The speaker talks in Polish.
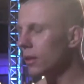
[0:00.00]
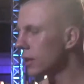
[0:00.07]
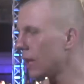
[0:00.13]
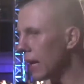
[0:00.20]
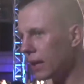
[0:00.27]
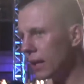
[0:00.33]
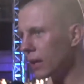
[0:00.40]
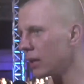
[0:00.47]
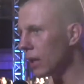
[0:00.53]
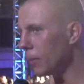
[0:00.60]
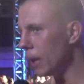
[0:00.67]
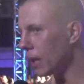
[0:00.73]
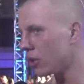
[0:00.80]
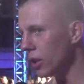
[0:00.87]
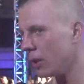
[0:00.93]
Tak, jak
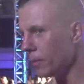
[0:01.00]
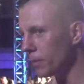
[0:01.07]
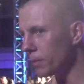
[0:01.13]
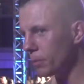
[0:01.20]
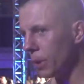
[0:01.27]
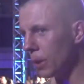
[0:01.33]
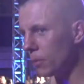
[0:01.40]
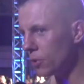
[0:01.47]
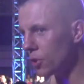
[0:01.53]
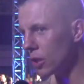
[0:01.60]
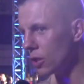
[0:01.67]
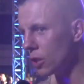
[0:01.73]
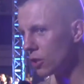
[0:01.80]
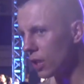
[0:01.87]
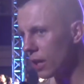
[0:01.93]
najbardziej. Powiem
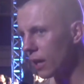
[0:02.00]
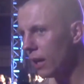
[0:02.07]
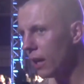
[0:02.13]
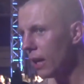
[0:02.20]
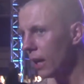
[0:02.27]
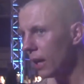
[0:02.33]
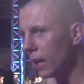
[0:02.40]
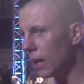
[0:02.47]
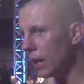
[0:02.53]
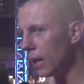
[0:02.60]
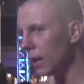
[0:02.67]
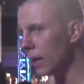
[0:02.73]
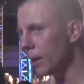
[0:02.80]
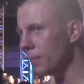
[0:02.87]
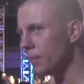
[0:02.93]
szczerze, że
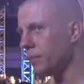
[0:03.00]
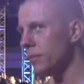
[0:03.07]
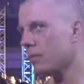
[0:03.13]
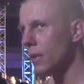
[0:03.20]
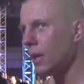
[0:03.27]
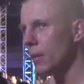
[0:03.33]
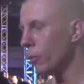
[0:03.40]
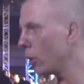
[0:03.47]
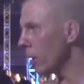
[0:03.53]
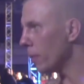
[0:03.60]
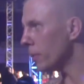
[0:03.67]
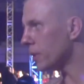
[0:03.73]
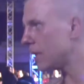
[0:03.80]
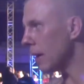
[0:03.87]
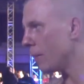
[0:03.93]
e, byłem
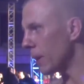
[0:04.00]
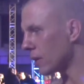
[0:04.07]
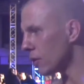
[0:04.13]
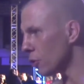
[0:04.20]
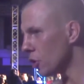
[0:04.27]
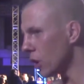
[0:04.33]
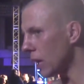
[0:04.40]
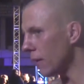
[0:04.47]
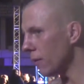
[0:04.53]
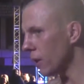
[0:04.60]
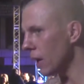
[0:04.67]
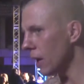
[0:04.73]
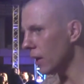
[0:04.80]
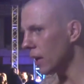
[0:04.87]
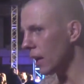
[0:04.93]
sam bardzo ciekawy,
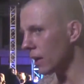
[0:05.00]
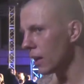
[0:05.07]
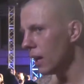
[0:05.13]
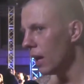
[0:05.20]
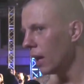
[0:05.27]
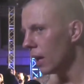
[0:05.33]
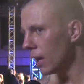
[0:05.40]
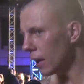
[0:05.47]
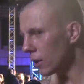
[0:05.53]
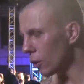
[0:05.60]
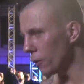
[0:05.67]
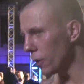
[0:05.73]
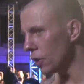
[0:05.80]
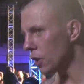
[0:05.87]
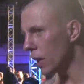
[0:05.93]
jak, jak
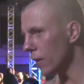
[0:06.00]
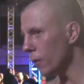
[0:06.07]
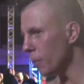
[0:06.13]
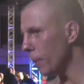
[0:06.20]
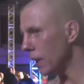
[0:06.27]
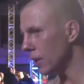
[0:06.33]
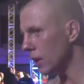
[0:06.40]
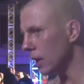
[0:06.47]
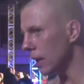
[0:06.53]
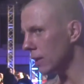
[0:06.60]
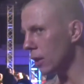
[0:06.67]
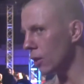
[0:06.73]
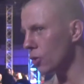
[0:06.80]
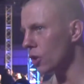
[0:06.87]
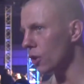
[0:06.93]
to wyjdzie, jak wypadnie,
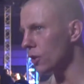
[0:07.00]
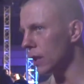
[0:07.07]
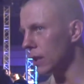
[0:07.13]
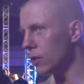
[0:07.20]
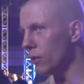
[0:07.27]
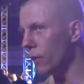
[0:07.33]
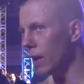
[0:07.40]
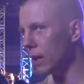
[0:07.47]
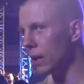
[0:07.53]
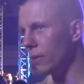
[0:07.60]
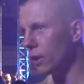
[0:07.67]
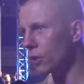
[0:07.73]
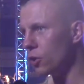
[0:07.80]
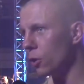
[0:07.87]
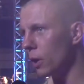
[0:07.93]
dlatego że ostatnią walkę
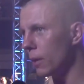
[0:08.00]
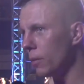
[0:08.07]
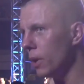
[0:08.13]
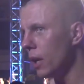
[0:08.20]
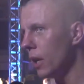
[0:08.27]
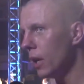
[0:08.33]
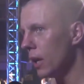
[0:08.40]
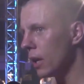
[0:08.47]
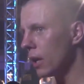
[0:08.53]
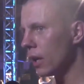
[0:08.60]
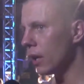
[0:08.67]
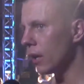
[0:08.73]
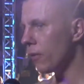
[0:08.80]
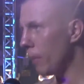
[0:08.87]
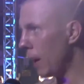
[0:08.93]
walczyłem
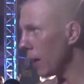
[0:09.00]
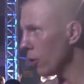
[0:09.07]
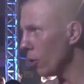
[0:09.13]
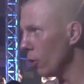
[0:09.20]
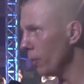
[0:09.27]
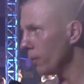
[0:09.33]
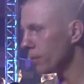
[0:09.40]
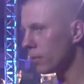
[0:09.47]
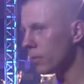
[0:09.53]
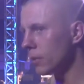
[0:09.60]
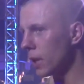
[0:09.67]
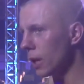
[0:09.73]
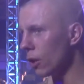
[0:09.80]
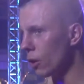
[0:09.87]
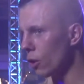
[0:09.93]
e, w maju
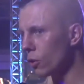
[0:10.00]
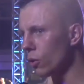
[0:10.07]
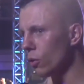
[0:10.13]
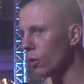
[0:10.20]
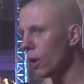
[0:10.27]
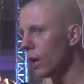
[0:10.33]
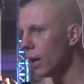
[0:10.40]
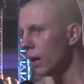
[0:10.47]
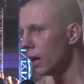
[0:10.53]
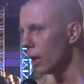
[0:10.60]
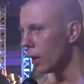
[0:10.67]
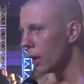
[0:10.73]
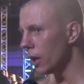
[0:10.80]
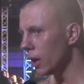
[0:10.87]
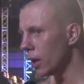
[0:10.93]
tego roku
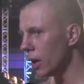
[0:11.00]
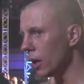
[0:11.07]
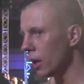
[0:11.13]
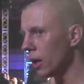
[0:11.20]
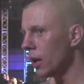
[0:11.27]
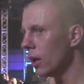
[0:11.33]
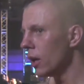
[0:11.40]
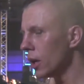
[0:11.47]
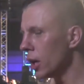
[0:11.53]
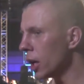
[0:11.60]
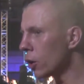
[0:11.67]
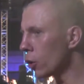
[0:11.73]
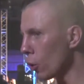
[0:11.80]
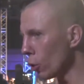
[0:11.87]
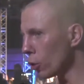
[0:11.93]
e, i
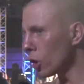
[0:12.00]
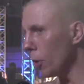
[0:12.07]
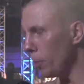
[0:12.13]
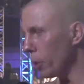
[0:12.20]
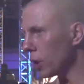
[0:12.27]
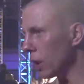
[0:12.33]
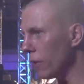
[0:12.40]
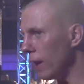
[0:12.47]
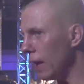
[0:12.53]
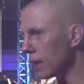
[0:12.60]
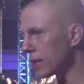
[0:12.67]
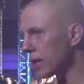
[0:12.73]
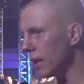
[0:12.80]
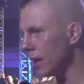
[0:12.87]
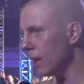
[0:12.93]
krótko po tej
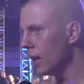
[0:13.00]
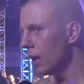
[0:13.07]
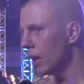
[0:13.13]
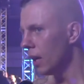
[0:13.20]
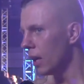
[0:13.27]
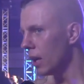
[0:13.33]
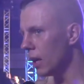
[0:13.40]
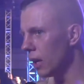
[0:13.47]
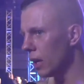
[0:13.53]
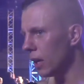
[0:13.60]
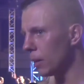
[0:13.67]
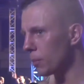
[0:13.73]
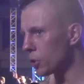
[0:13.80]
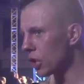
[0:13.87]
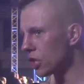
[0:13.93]
walce
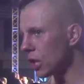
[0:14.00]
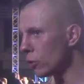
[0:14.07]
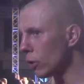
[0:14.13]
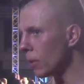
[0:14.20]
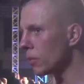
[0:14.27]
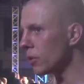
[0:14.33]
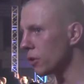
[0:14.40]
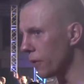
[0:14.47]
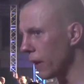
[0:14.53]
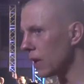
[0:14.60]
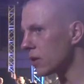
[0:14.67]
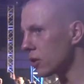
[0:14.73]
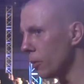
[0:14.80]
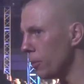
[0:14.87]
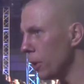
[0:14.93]
e, przeszedłem
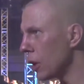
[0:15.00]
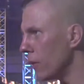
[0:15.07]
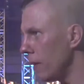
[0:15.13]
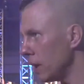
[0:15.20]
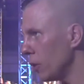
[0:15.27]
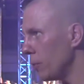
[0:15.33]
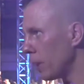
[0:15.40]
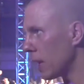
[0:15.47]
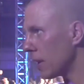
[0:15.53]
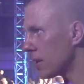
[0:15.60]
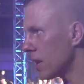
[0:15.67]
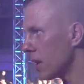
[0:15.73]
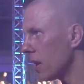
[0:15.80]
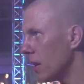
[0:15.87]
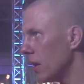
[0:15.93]
dwie skomplikowane
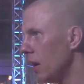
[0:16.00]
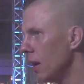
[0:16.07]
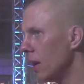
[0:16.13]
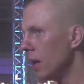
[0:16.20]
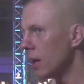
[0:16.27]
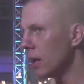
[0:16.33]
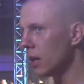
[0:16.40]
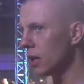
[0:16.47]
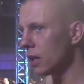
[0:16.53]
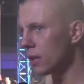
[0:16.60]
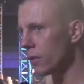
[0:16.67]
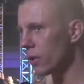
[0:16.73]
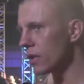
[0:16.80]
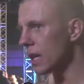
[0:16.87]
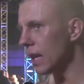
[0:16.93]
operacje e,
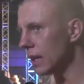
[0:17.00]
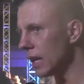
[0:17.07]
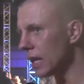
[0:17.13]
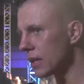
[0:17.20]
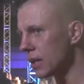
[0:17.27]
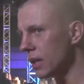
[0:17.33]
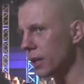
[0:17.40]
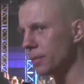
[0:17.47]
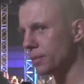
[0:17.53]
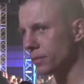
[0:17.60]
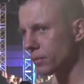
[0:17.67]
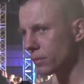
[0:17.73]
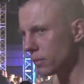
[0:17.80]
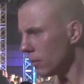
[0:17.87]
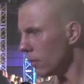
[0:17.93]
związane z,
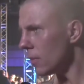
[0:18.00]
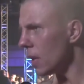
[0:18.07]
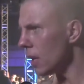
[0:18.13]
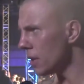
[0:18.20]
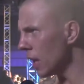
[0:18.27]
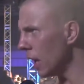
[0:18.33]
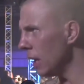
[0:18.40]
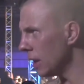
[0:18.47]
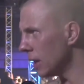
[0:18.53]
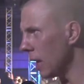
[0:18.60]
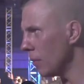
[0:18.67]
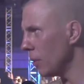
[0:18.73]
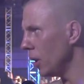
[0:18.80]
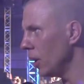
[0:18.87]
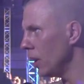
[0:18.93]
z
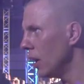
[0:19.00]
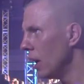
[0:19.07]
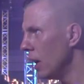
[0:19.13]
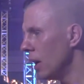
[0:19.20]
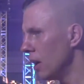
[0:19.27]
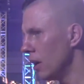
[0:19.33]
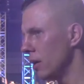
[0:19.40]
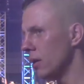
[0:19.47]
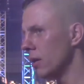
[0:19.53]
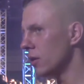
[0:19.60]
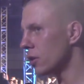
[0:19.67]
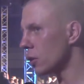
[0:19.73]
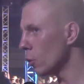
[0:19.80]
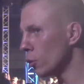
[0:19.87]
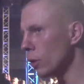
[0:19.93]
jelitami.
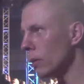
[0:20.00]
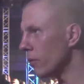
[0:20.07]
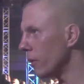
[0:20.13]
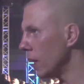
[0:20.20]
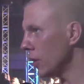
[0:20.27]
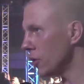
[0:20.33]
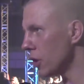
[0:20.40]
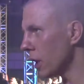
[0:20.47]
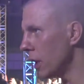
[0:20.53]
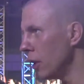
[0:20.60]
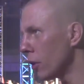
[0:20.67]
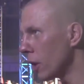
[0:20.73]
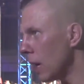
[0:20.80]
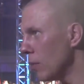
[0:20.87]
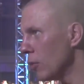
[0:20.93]
Schudłem 12
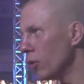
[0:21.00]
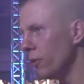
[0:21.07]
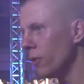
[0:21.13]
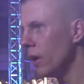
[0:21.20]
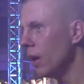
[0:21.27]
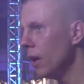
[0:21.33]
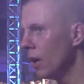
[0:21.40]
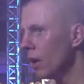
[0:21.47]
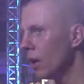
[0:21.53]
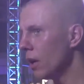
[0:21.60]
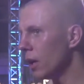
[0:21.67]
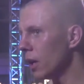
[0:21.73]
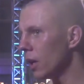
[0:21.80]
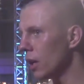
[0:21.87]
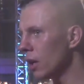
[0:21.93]
kg.
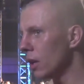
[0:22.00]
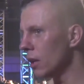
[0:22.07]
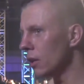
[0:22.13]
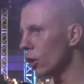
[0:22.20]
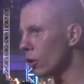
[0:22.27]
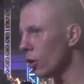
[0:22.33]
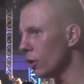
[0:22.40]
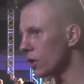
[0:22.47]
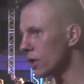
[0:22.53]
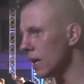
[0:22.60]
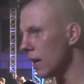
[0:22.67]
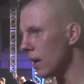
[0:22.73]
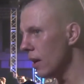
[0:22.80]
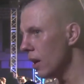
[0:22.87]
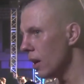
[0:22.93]
Do
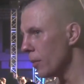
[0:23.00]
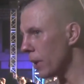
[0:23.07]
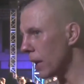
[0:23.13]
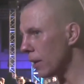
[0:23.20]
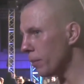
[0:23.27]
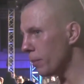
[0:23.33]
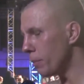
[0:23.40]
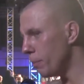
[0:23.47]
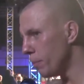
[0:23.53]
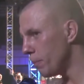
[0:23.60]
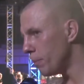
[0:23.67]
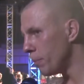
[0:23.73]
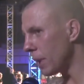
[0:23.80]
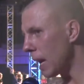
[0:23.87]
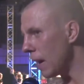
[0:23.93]
końca, pra,
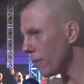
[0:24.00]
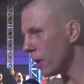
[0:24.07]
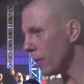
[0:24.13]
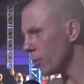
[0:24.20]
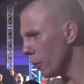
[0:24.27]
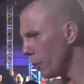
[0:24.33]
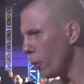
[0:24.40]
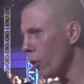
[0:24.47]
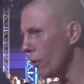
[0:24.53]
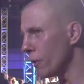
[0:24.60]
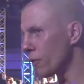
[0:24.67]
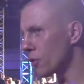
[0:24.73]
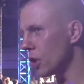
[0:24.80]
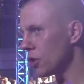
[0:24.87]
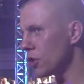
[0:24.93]
prawie do
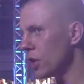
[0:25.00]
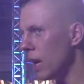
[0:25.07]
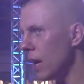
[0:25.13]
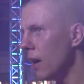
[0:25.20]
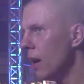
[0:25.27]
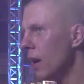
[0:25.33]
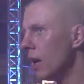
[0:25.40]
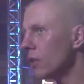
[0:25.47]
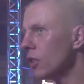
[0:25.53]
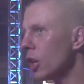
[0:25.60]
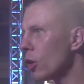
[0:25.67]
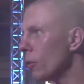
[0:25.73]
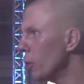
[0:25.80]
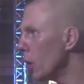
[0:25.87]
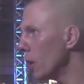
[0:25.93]
połowy września
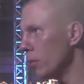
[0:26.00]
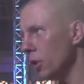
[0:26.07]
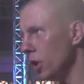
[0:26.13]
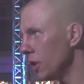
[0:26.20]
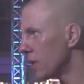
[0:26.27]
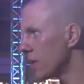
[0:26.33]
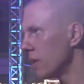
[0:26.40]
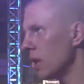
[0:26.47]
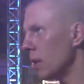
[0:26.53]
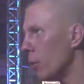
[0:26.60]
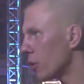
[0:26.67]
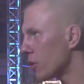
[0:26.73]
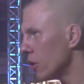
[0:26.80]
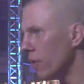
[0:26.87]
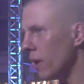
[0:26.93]
nie robiłem nic, nie
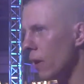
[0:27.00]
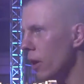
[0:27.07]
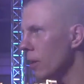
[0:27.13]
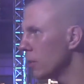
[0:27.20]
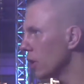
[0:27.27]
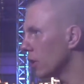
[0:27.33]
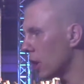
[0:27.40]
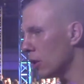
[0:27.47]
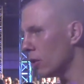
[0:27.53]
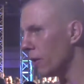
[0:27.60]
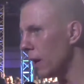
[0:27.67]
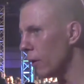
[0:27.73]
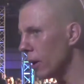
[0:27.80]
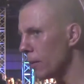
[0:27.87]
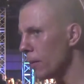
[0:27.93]
boksowałem, nie
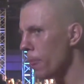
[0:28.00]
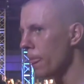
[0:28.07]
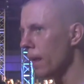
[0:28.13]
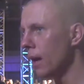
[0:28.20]
trenowałem.